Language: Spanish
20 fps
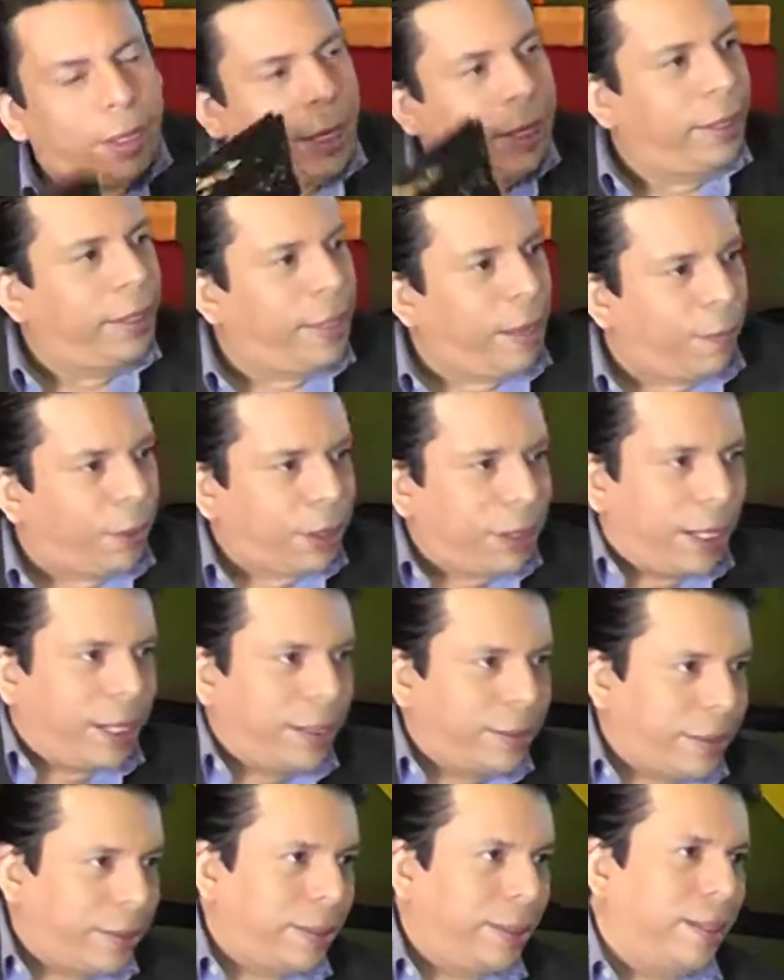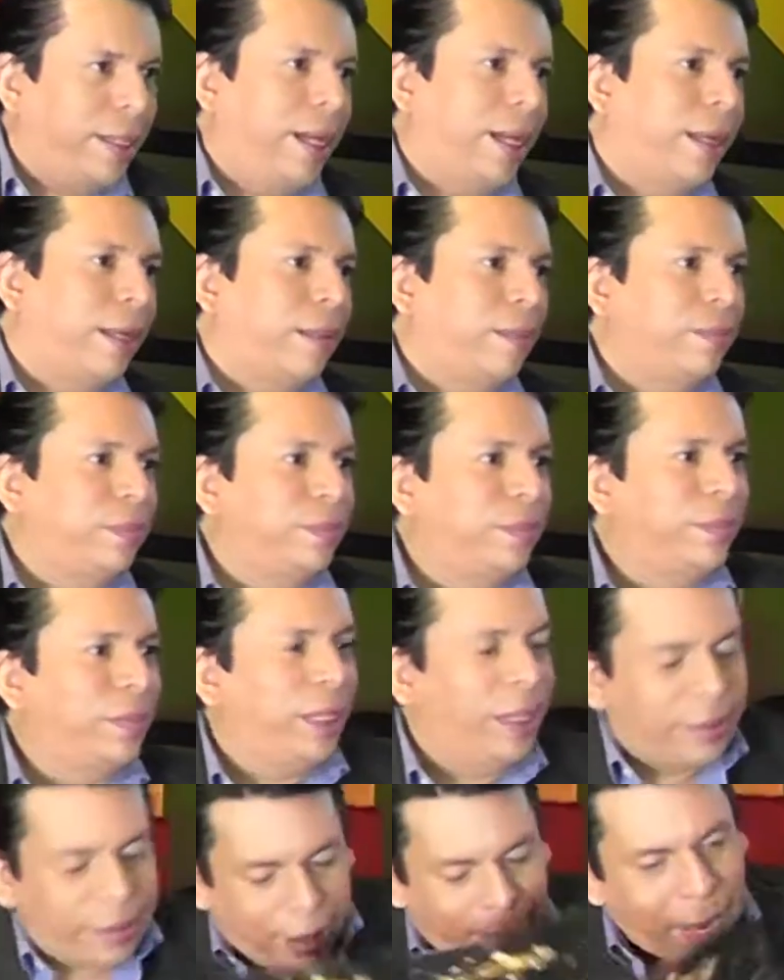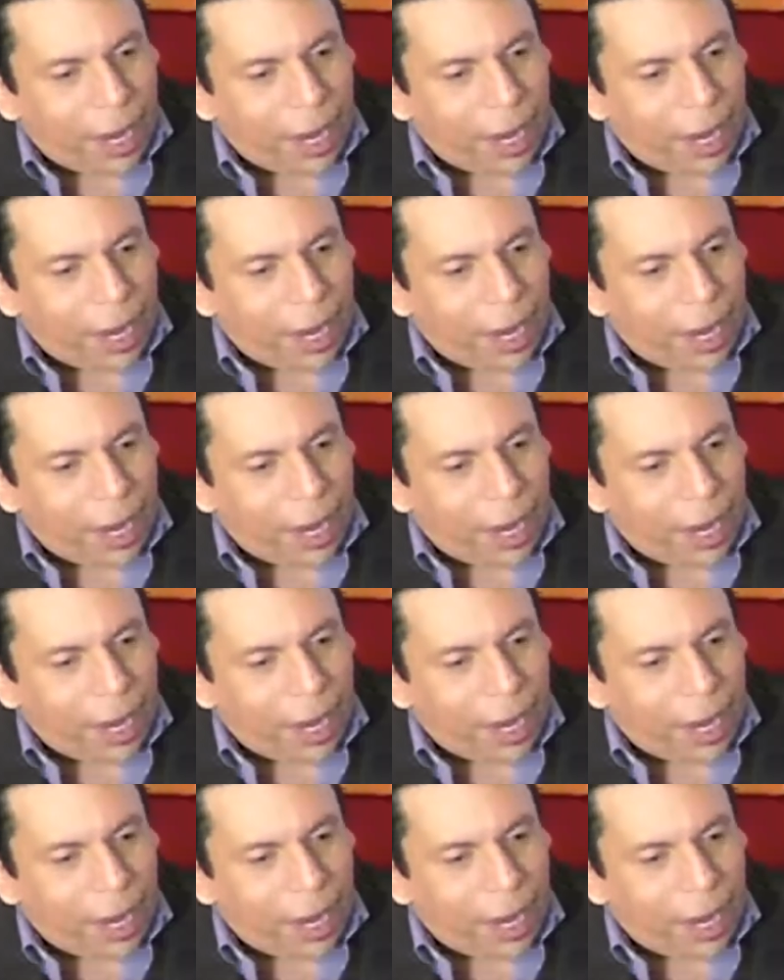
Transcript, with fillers: querida, porque la gente te quiere y te